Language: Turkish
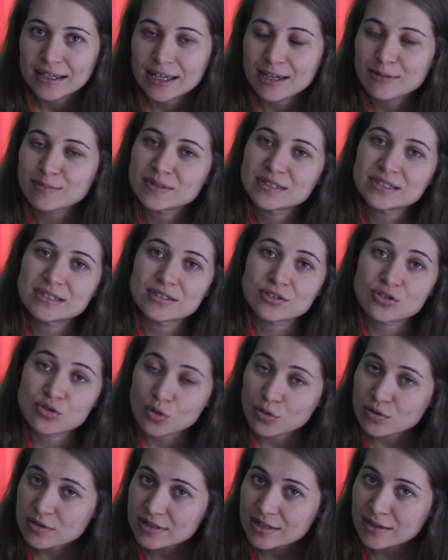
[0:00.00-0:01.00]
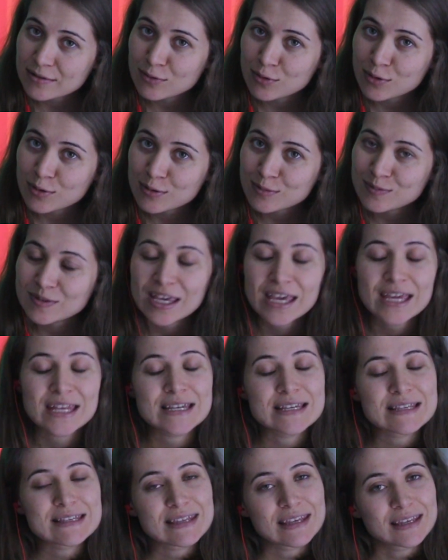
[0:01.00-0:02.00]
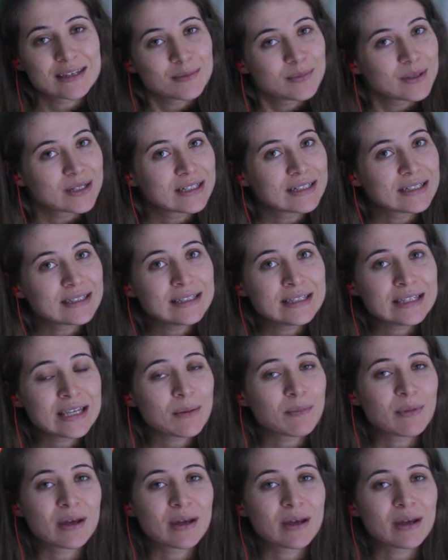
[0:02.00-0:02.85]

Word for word: Hepinizi çok seviyorum. Kendinize iyi bakın.